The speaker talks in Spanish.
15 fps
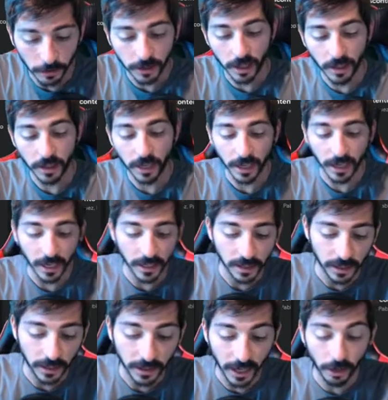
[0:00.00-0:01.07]
que hacer, que era
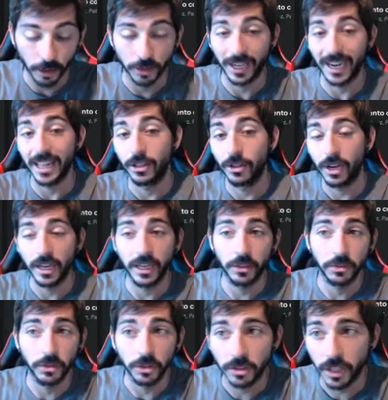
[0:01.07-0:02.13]
ascenderlos ganando la Liga
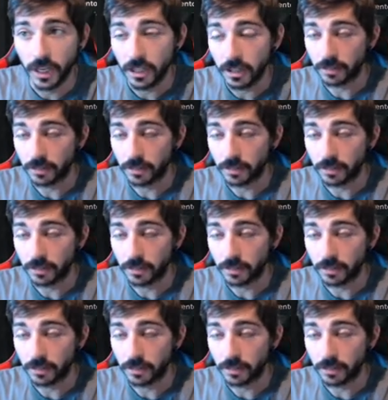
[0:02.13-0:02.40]
1-2-3,